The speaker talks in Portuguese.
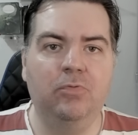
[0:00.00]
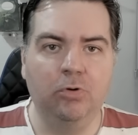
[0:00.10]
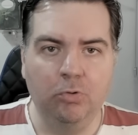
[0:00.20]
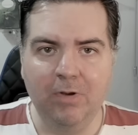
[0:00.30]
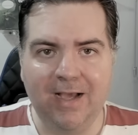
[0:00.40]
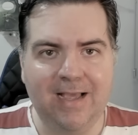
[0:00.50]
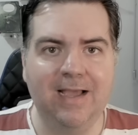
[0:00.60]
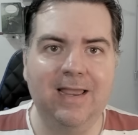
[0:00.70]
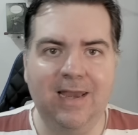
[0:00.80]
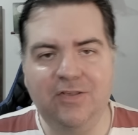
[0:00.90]
Lula
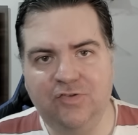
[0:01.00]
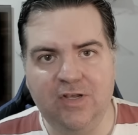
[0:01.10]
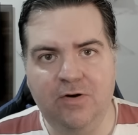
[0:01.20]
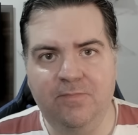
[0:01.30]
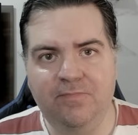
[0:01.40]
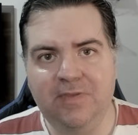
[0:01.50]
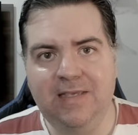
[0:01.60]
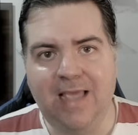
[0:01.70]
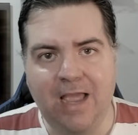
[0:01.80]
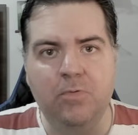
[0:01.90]
ganha a eleição
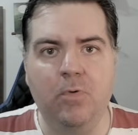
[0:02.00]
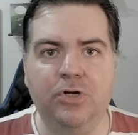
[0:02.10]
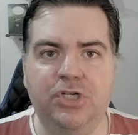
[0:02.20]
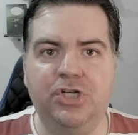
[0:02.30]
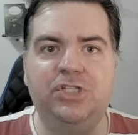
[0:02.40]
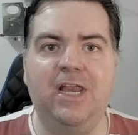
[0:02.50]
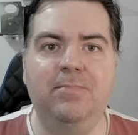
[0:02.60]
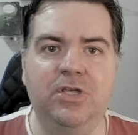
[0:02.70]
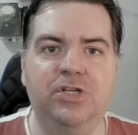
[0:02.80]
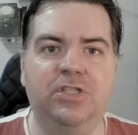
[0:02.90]
e aí um monte de
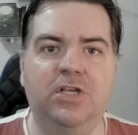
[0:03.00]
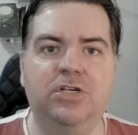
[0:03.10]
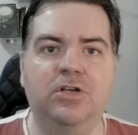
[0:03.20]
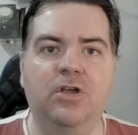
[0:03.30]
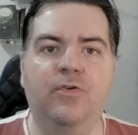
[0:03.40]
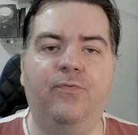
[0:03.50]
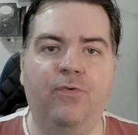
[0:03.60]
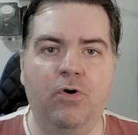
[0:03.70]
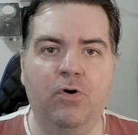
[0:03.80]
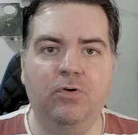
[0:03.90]
extremistas
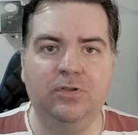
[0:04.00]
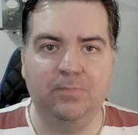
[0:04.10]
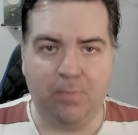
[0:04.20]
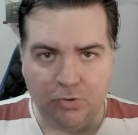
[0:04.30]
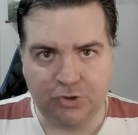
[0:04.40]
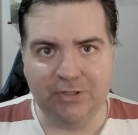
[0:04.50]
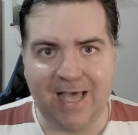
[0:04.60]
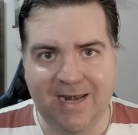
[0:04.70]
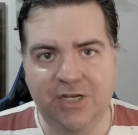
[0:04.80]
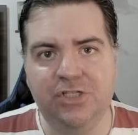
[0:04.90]
for,
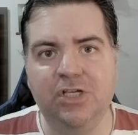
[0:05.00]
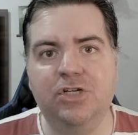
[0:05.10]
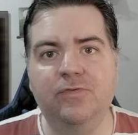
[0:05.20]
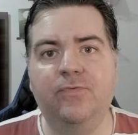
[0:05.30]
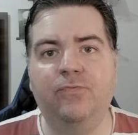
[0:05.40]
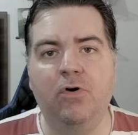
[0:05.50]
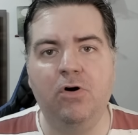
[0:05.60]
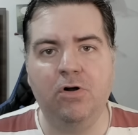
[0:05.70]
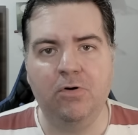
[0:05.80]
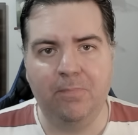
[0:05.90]
bolsonaristas
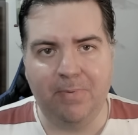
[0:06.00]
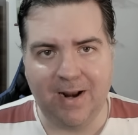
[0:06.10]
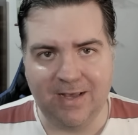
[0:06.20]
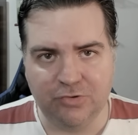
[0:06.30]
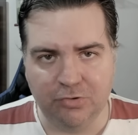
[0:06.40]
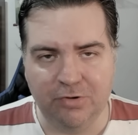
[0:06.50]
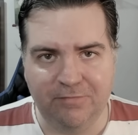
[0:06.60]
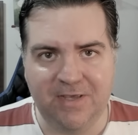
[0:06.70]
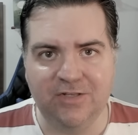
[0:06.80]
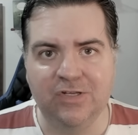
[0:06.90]
foram para as
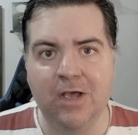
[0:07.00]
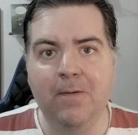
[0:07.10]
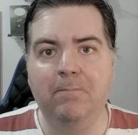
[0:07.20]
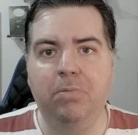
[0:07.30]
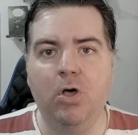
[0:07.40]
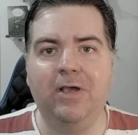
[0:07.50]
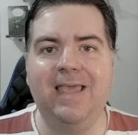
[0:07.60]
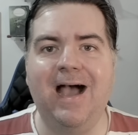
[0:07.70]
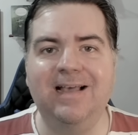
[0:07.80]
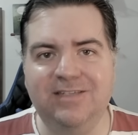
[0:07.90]
rodovias
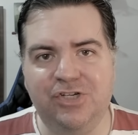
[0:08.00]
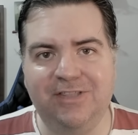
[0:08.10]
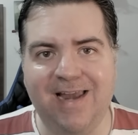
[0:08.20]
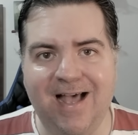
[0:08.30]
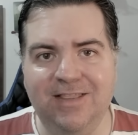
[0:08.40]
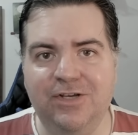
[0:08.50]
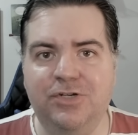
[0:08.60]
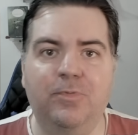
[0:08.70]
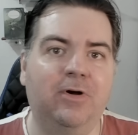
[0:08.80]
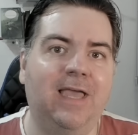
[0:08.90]
bloquear as
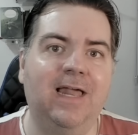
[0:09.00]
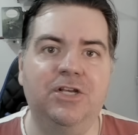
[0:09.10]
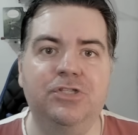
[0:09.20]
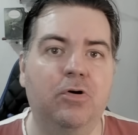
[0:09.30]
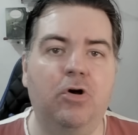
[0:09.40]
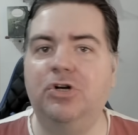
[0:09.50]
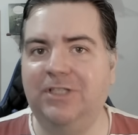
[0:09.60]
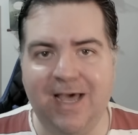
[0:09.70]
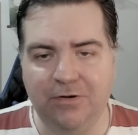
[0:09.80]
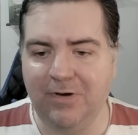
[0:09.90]
estradas porque eles não
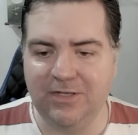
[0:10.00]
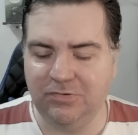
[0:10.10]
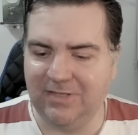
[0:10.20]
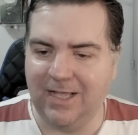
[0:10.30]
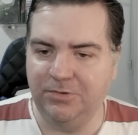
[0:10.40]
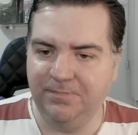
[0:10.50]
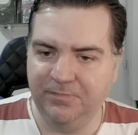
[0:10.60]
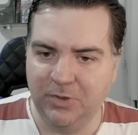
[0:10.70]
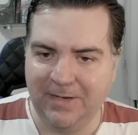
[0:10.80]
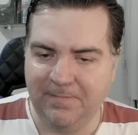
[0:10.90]
gostaram do resultado,
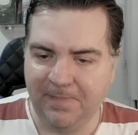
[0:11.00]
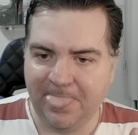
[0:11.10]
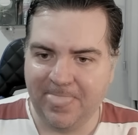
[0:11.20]
né?